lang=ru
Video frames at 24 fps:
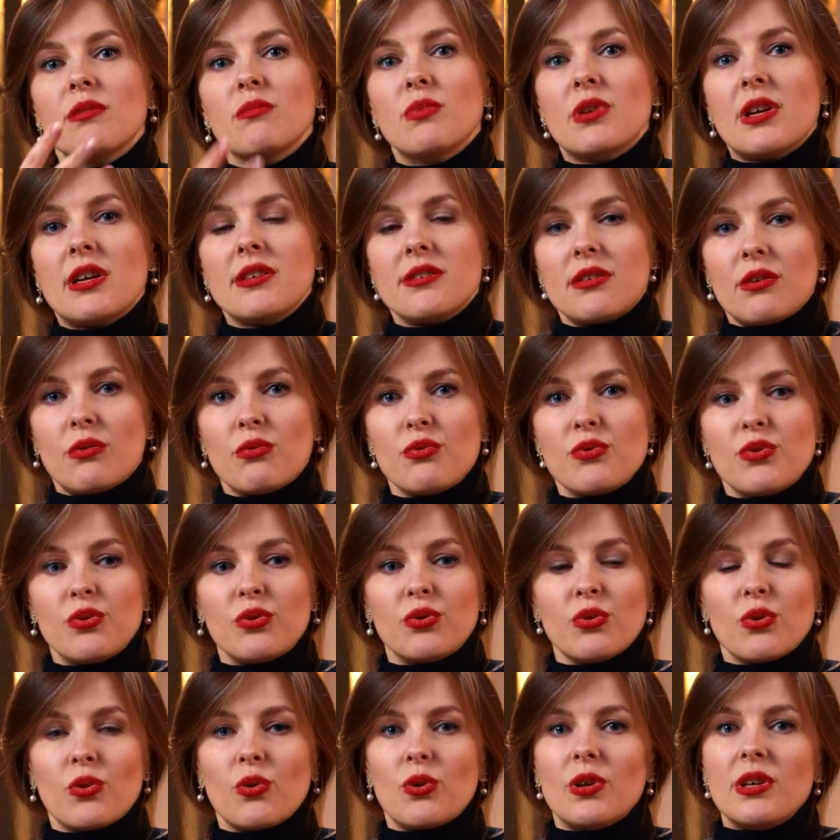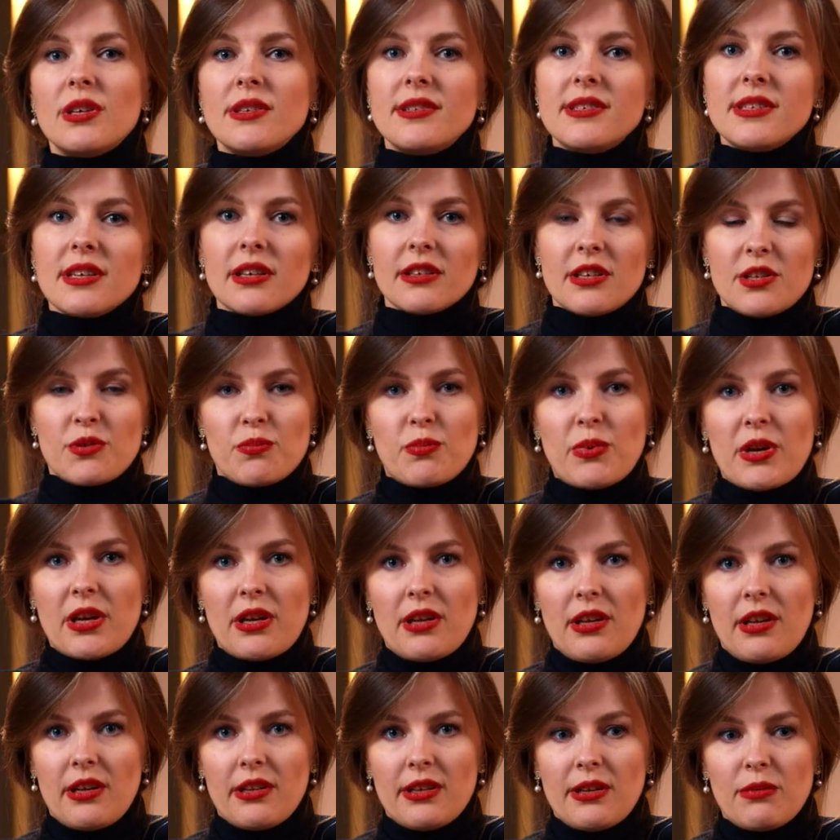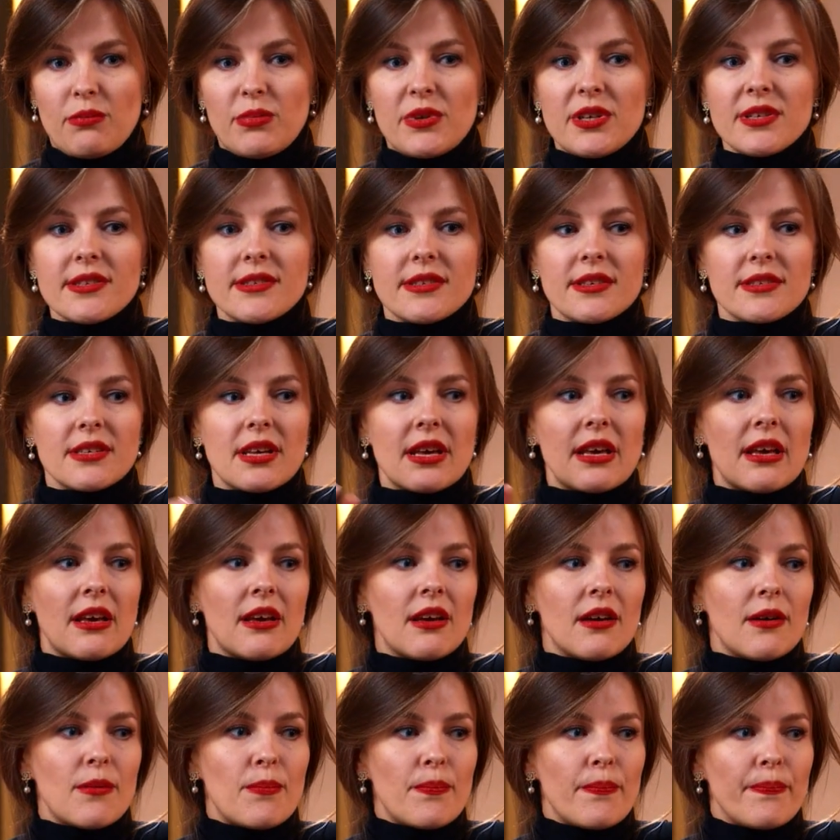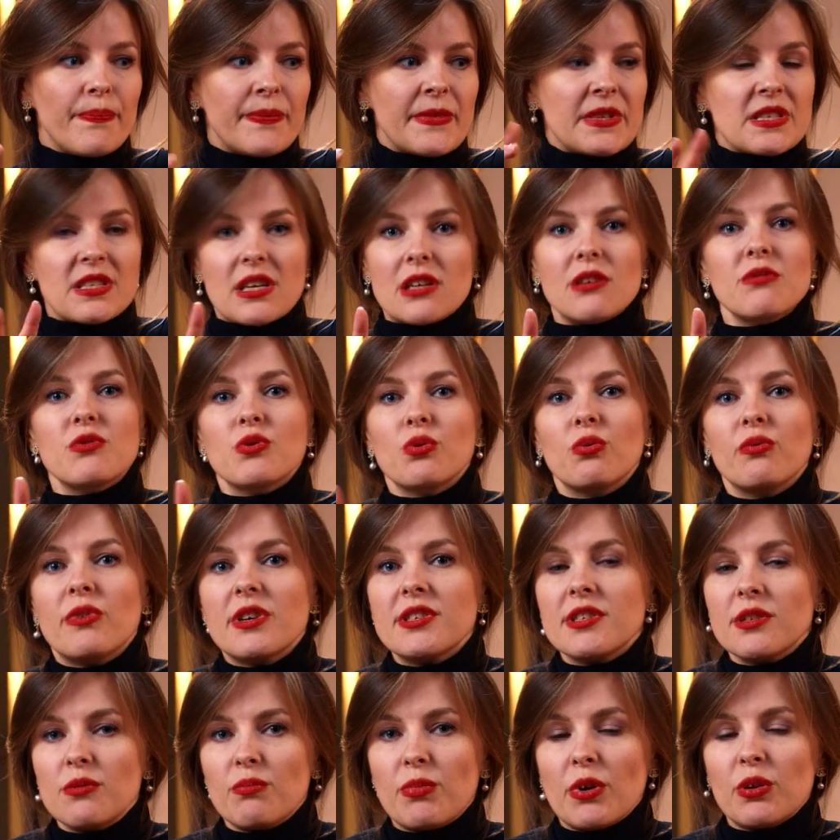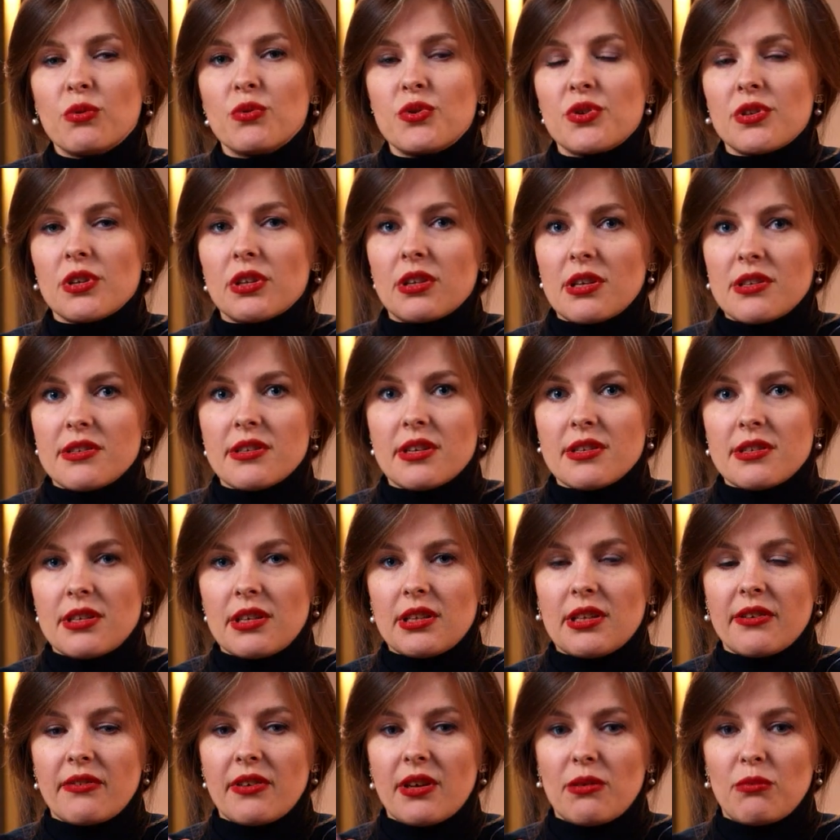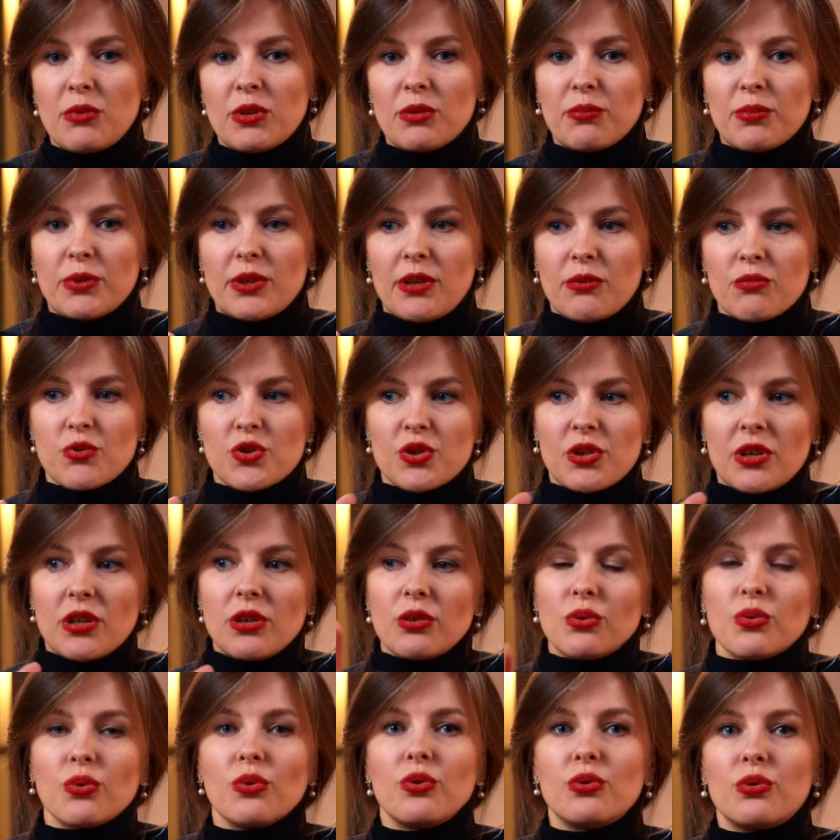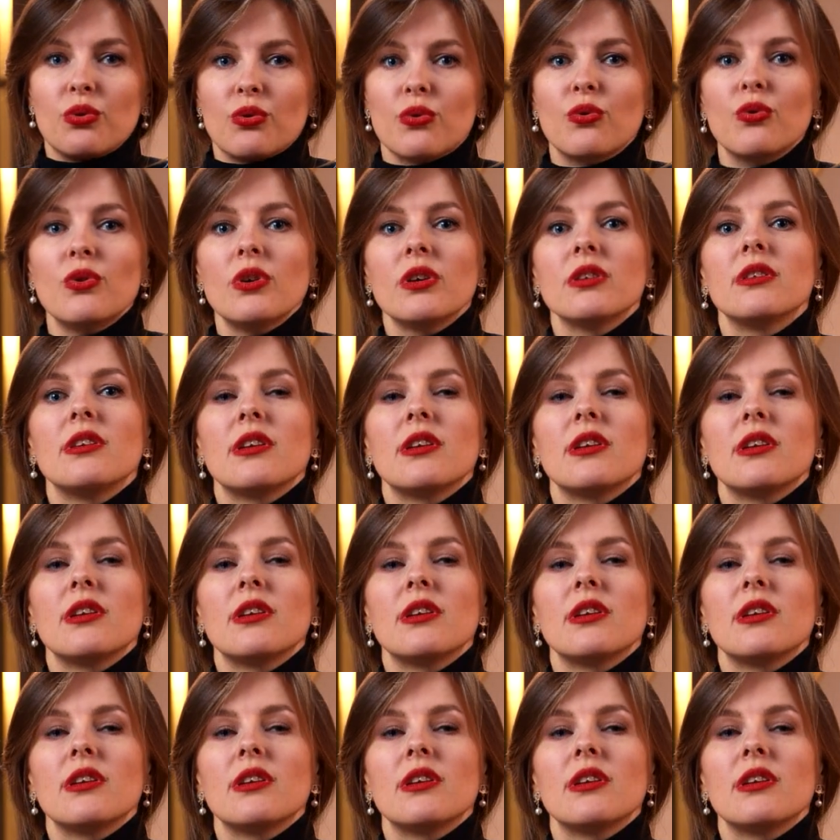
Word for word: набирать аудиторию и делать параллельно бизнес, скорее всего, у вас не получится это делать одновременно, потому что и то, и другое